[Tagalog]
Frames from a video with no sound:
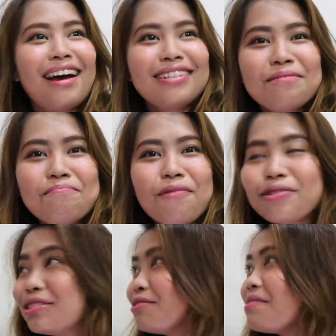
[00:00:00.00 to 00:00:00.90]
Lakas ng
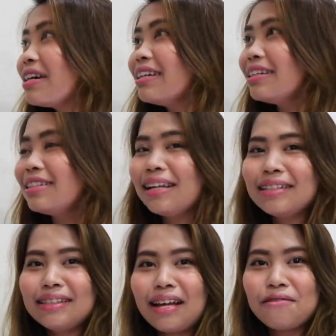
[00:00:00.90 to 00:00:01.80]
buhis ko magigising
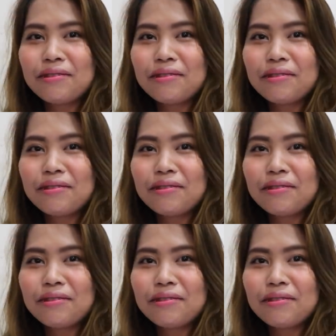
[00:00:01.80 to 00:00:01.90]
lahat ng tao.